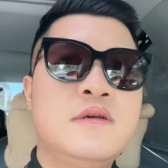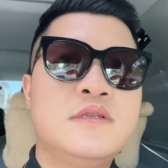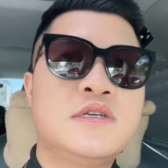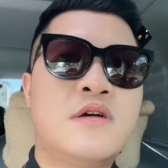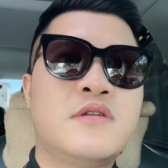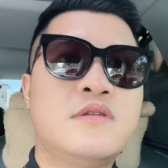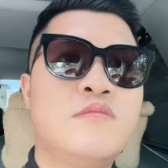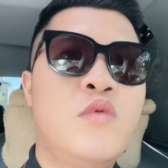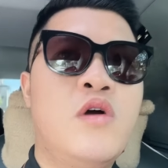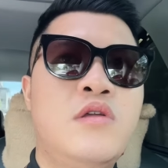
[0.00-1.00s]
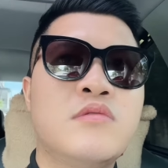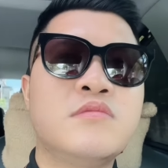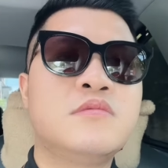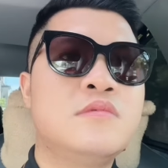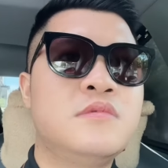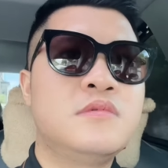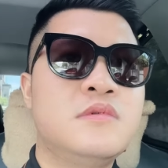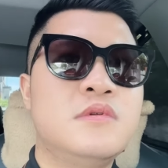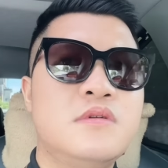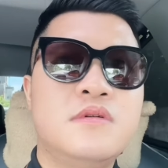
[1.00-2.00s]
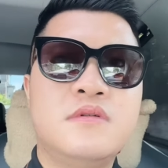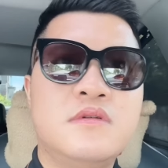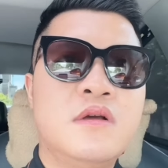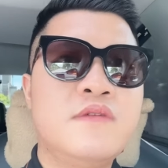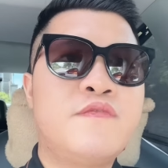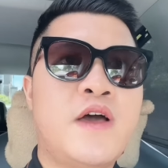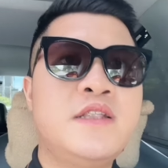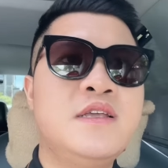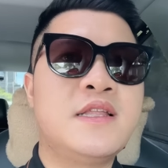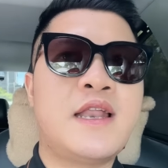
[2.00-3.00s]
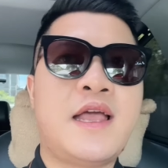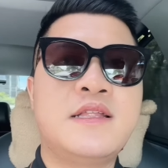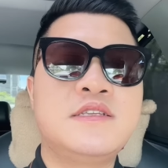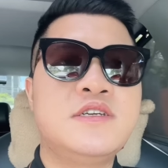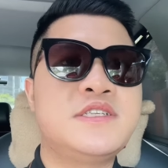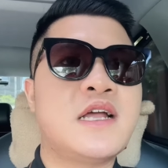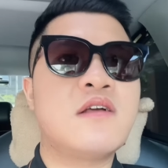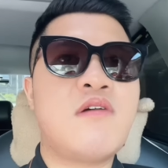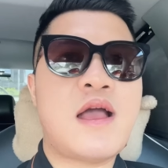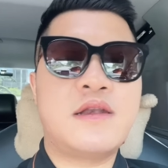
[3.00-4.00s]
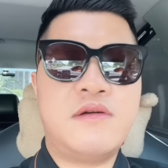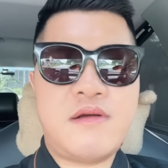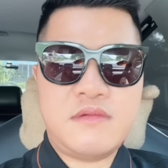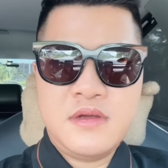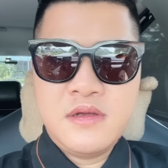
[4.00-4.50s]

Chứ còn mua lúc hưng phấn như thế này thì chưa chắc nó có ăn đâu.